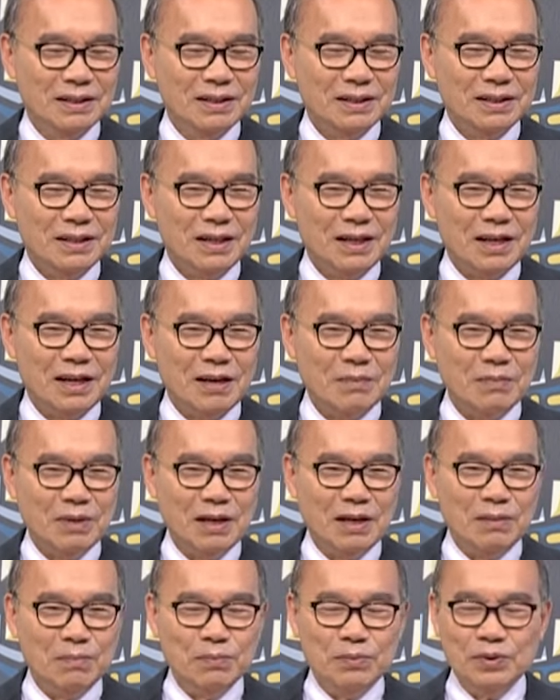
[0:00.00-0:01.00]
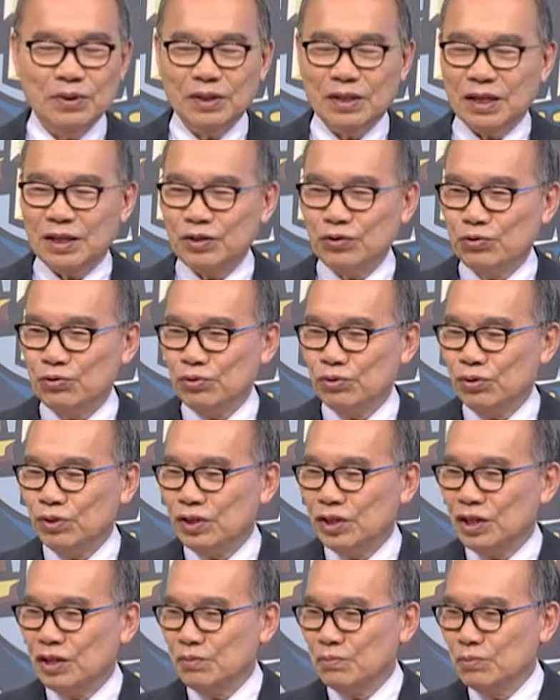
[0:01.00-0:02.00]
사람이 한번 단추를
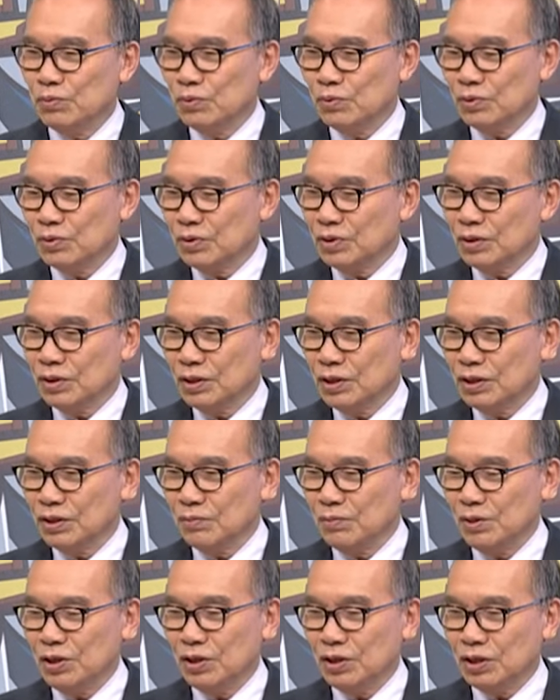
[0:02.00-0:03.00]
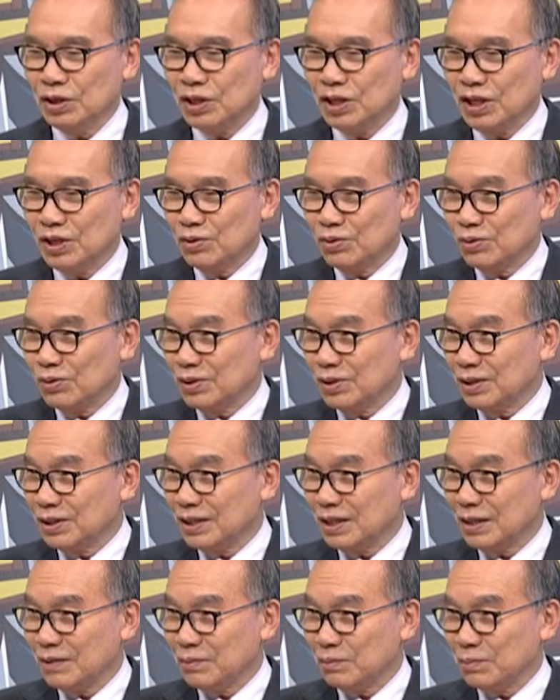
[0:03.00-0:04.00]
잘못 끼면 계속
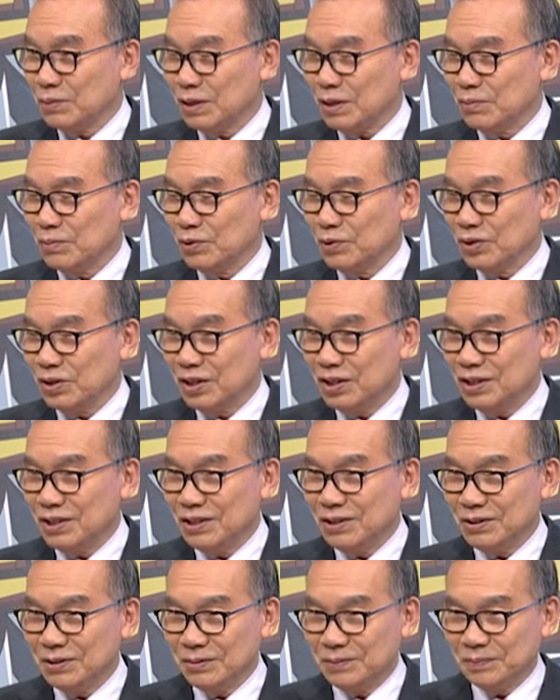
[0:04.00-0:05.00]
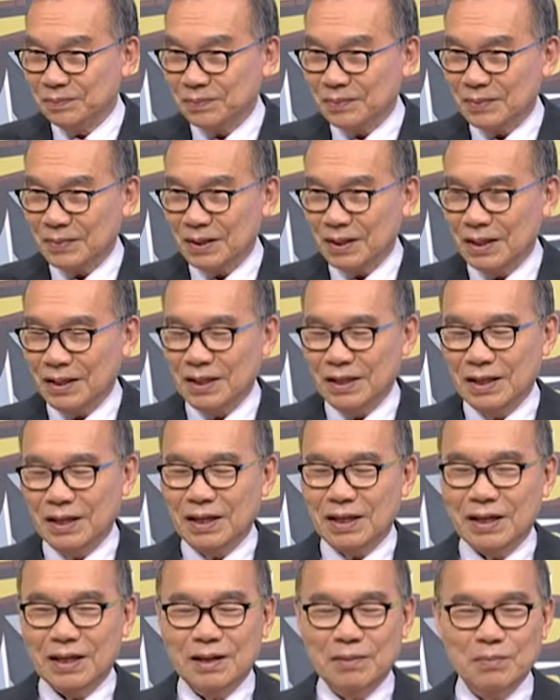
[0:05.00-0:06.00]
자, 잘못되지요.
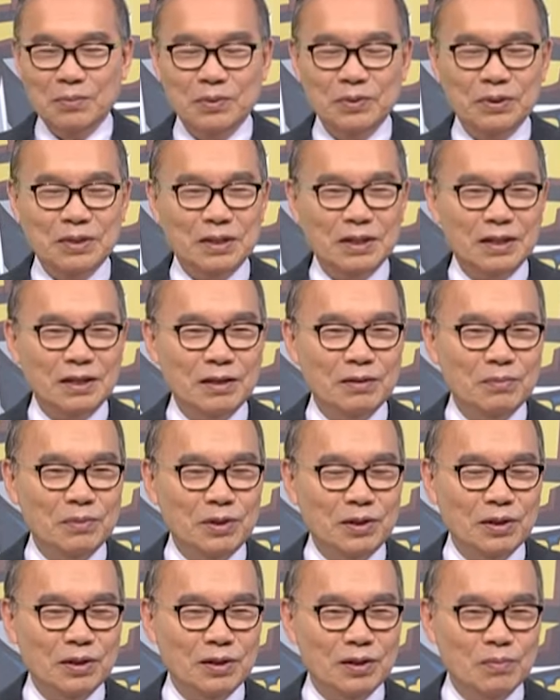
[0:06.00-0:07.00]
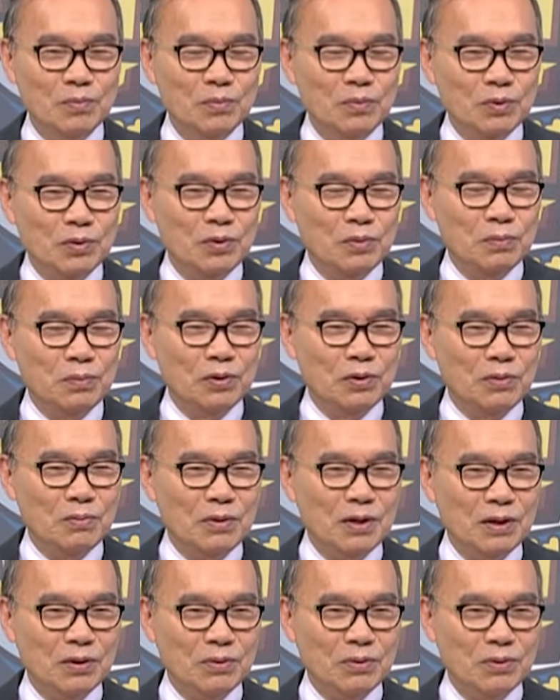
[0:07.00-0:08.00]
네. 한분 사람이 허물을
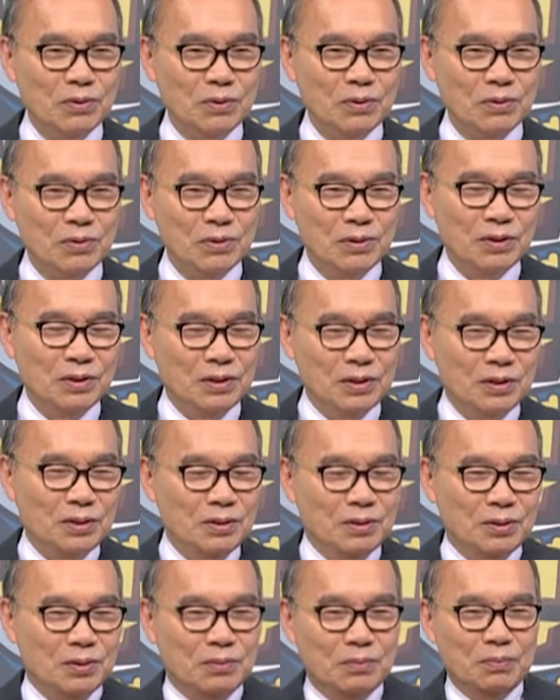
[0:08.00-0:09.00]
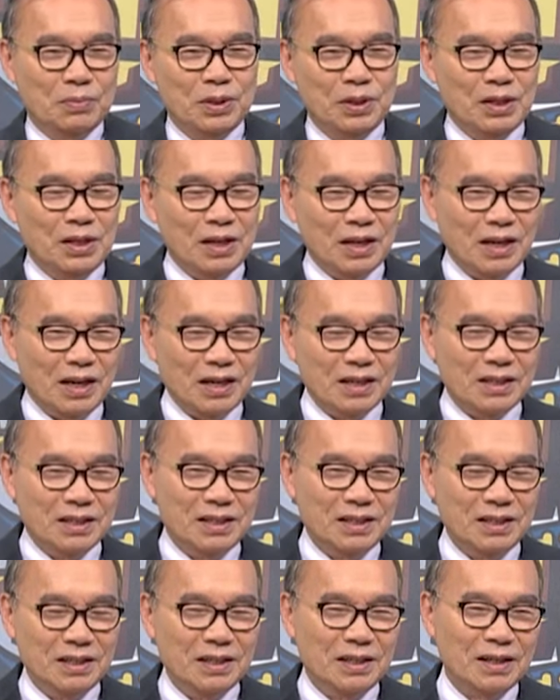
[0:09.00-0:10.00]
범하고 빗나가기
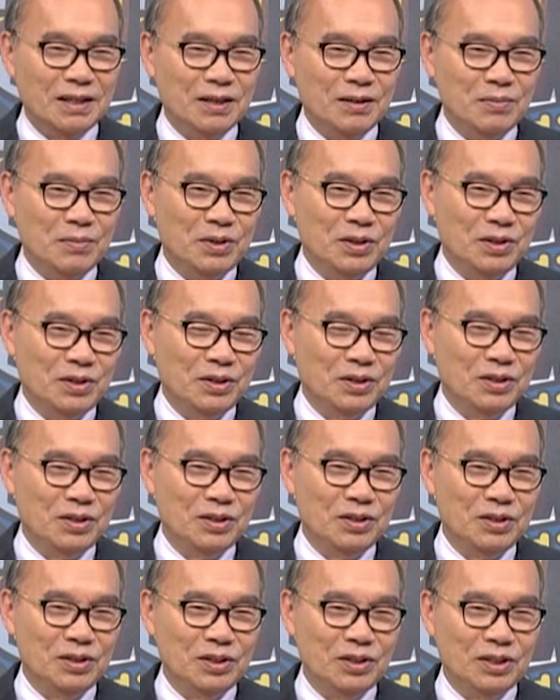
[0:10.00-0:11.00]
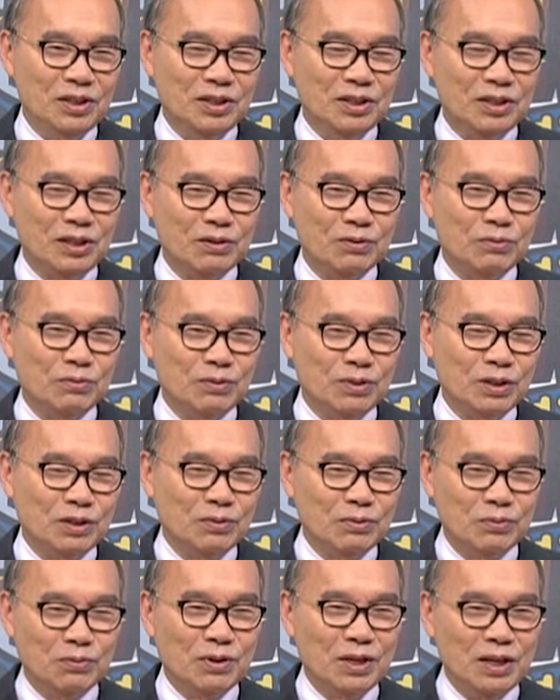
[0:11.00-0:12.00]
시작하면 이게 자꾸
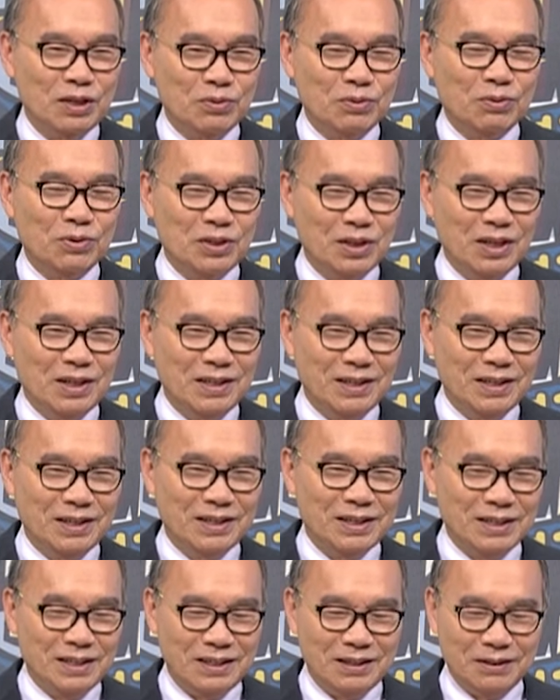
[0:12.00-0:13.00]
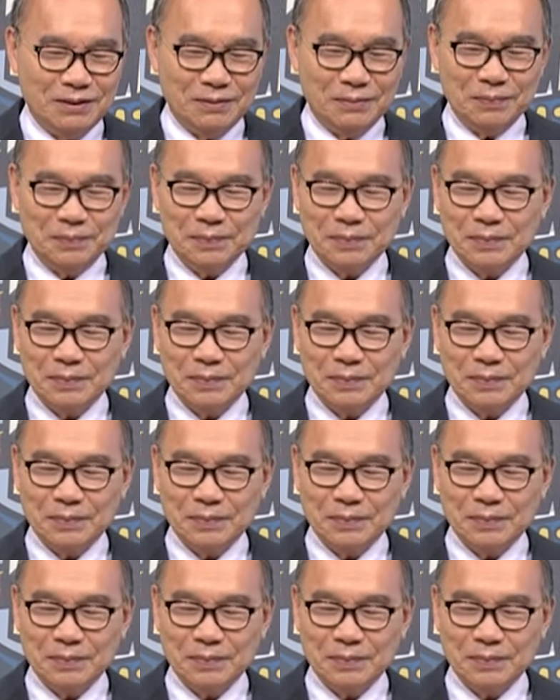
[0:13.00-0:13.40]
자꾸 계속되는 거지요.